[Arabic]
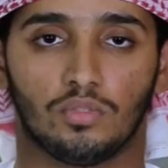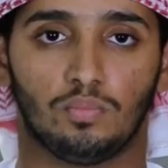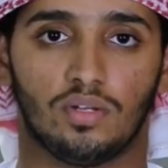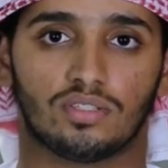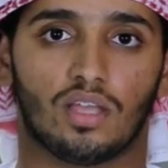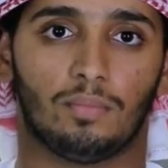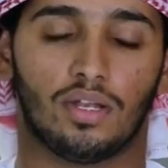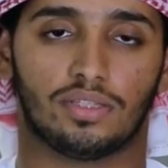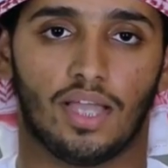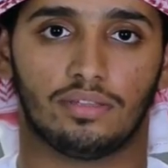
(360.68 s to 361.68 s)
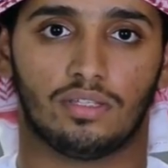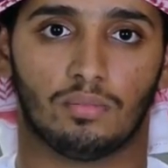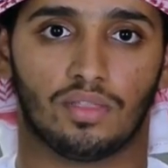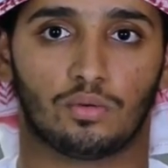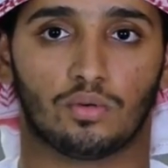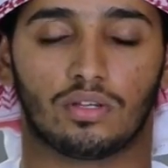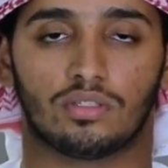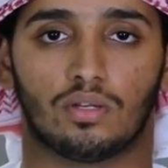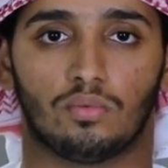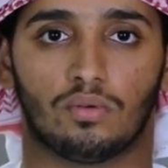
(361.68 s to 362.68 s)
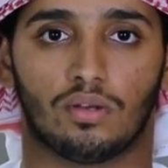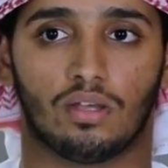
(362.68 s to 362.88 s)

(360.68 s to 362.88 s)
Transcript: مش بالإصابة اللي يتحدد مثلا يكون رئيس دولة